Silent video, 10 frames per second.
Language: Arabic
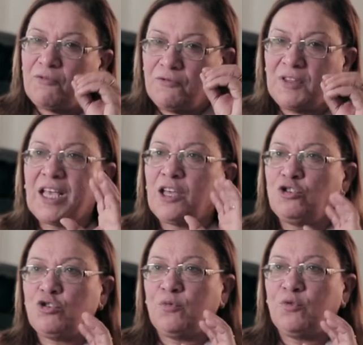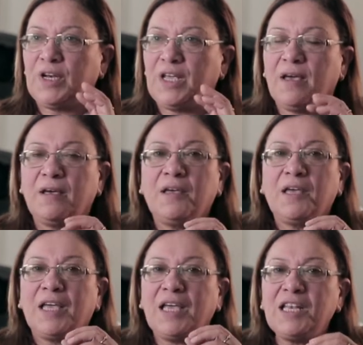في داخل الجمهورية
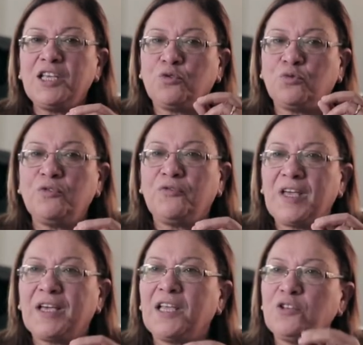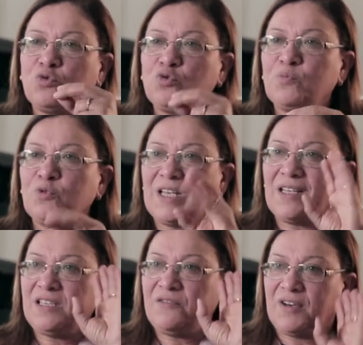اللي يكون فيها كان زوز
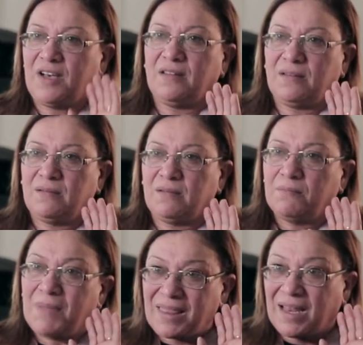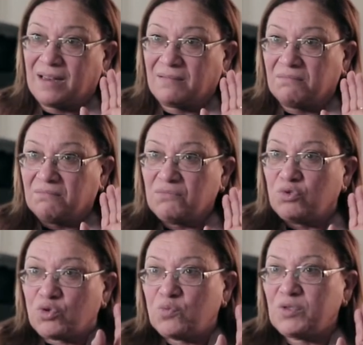مساعدين فقط مثلا
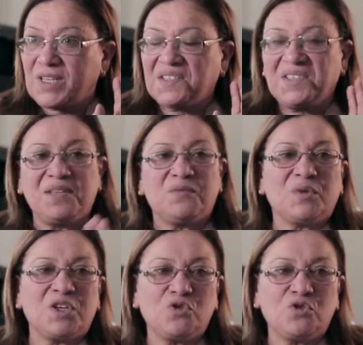زوز مساعدين في